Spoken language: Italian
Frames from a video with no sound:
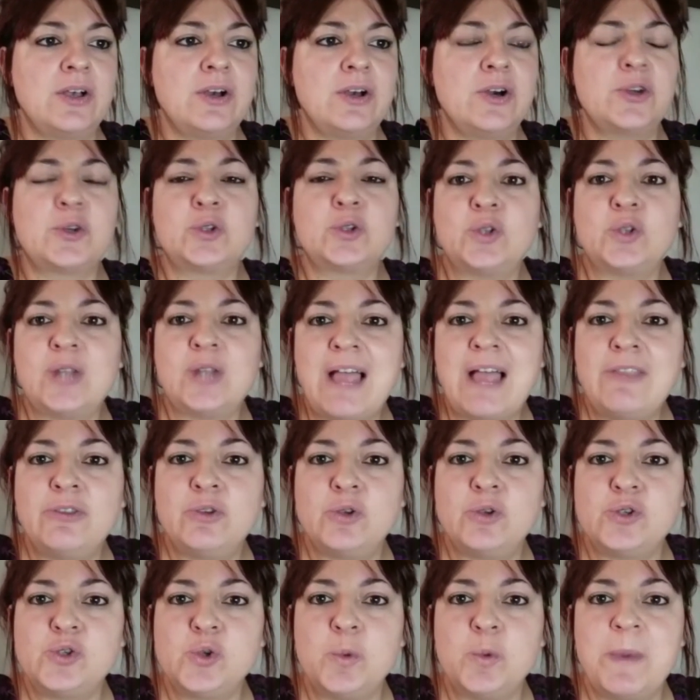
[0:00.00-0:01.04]

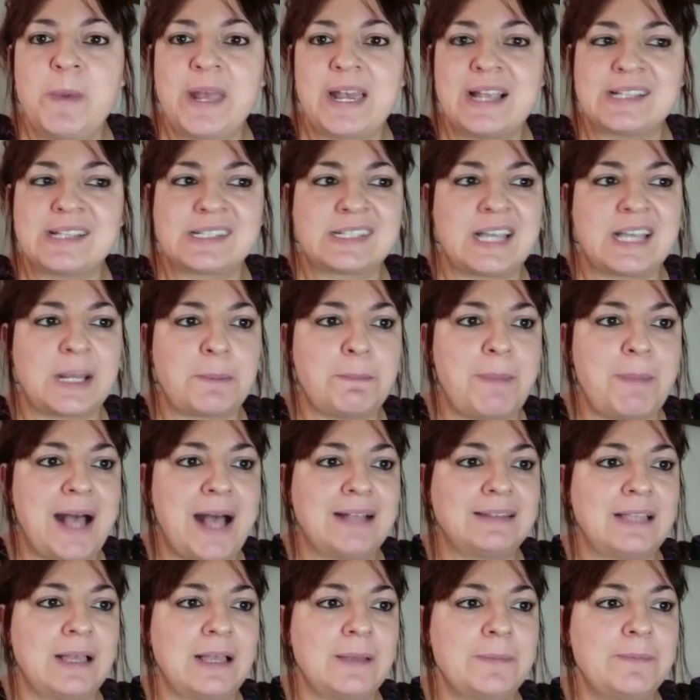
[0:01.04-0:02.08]
rotolando giù per la
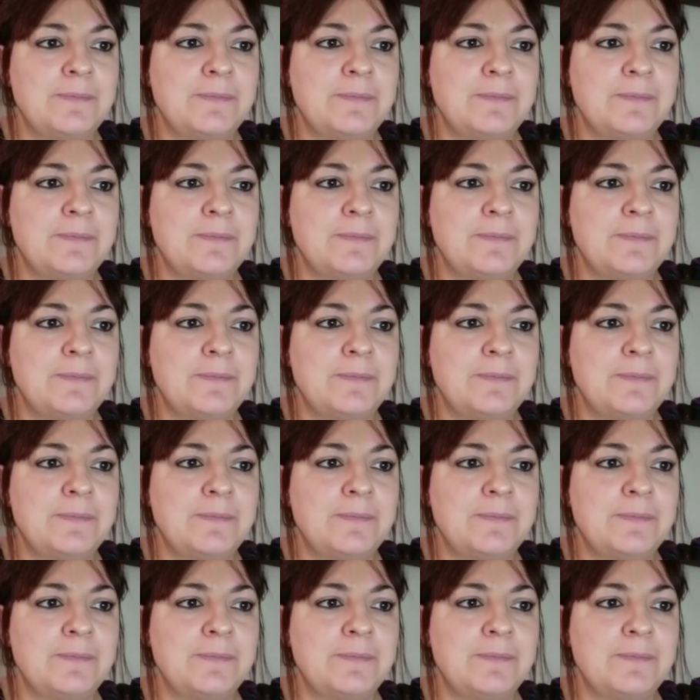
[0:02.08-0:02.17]
scarpata.